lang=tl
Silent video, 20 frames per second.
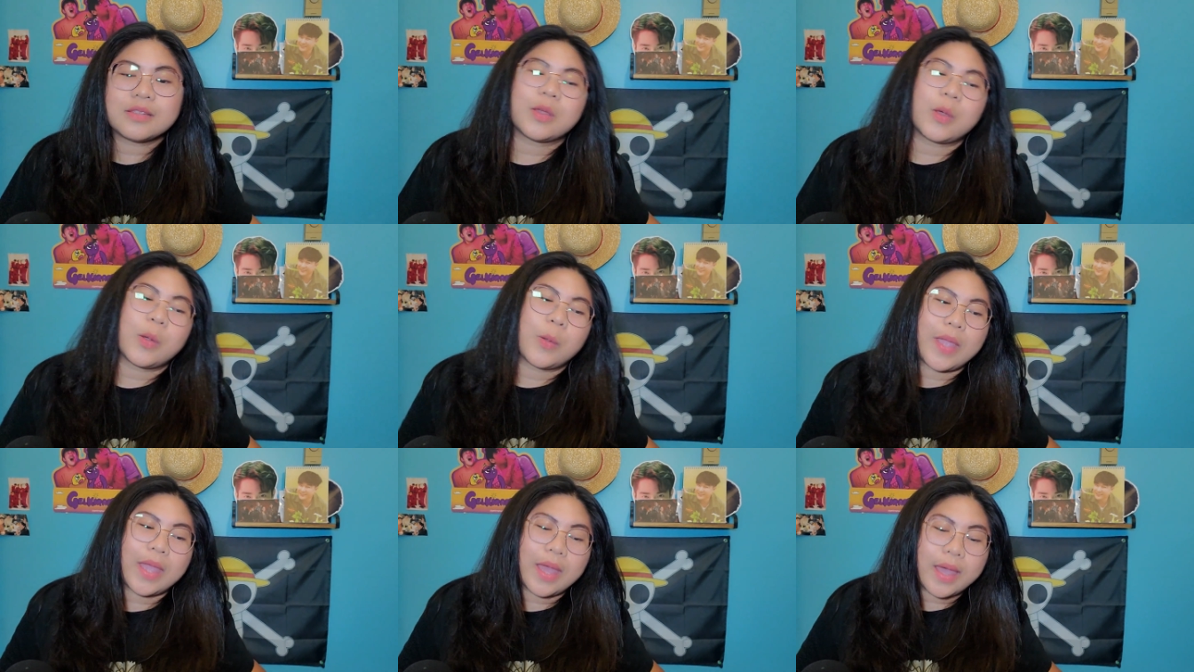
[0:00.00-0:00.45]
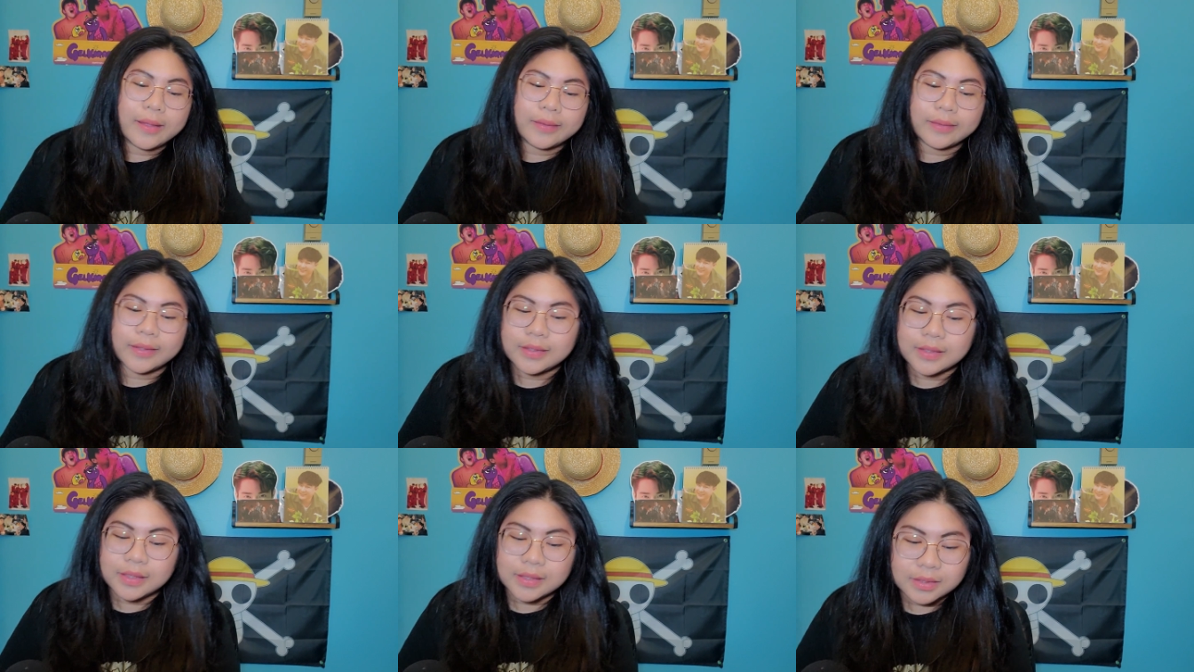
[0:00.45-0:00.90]
So
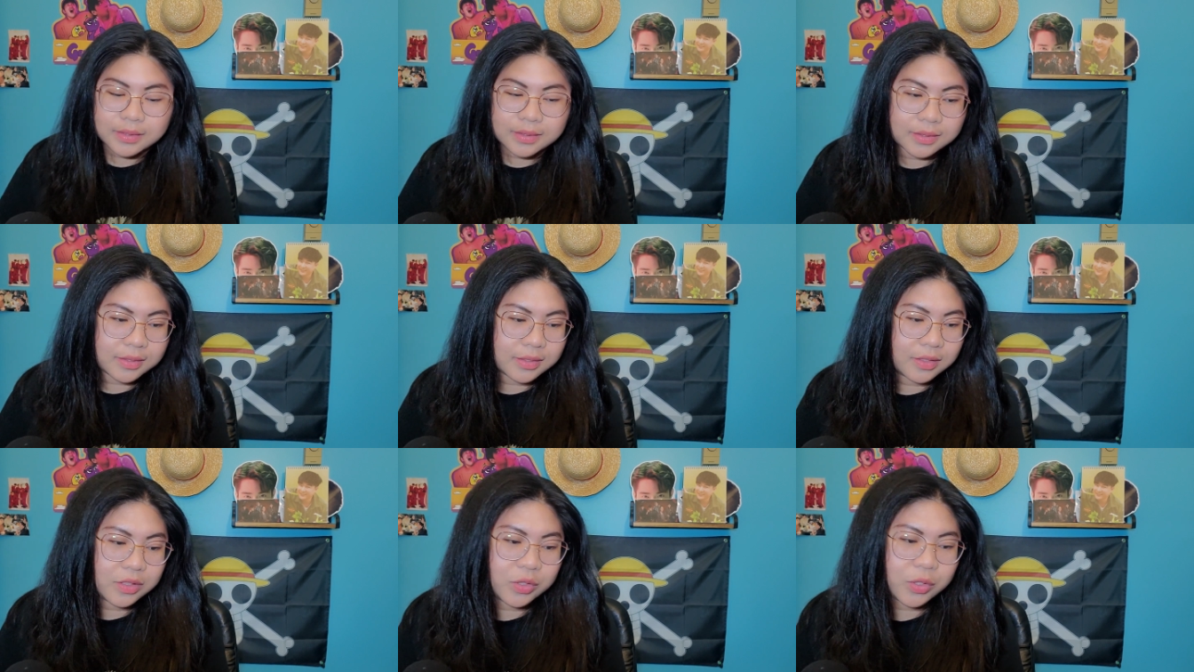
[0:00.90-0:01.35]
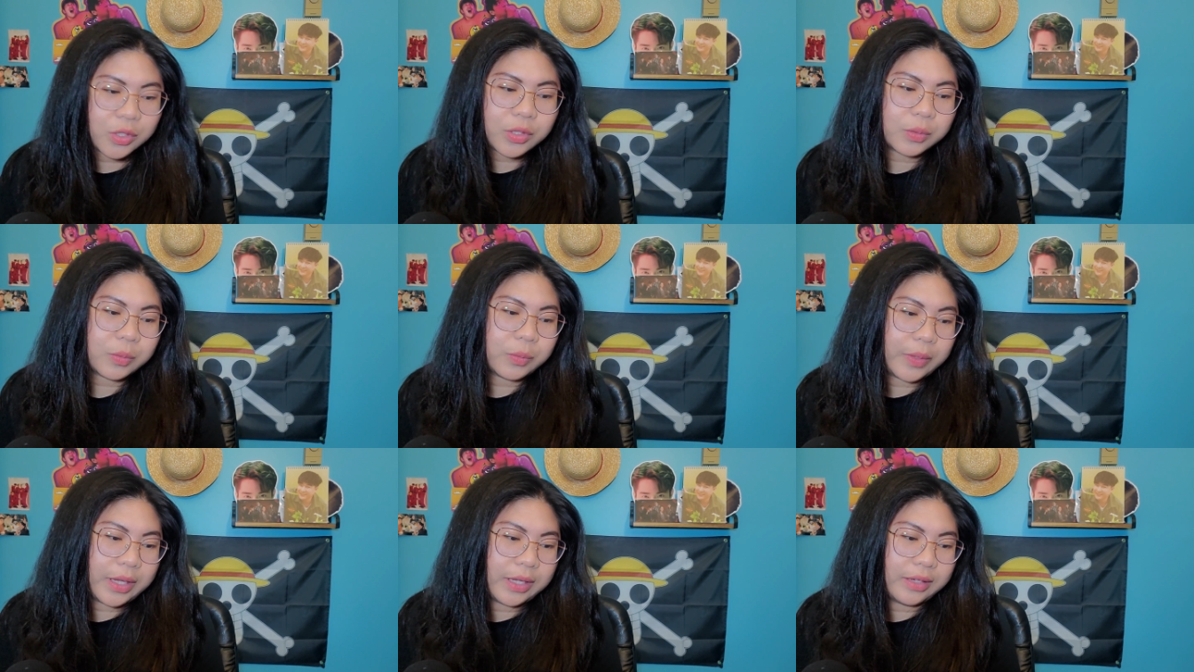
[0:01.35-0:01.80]
yeah, this is a
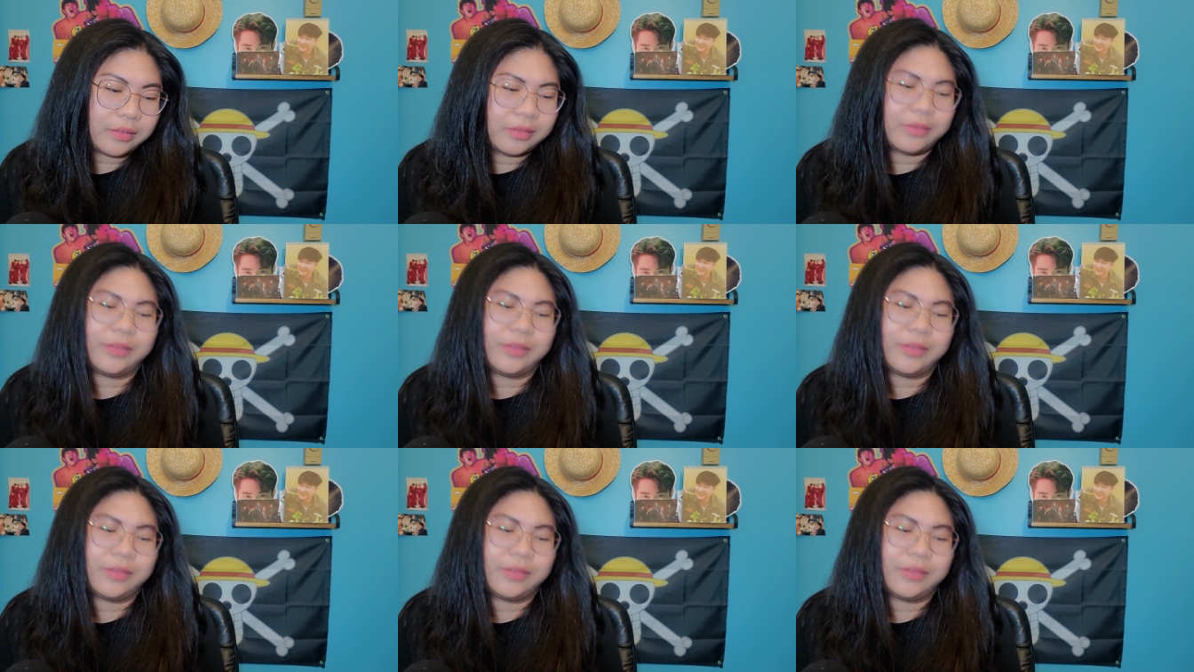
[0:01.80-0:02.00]
short one.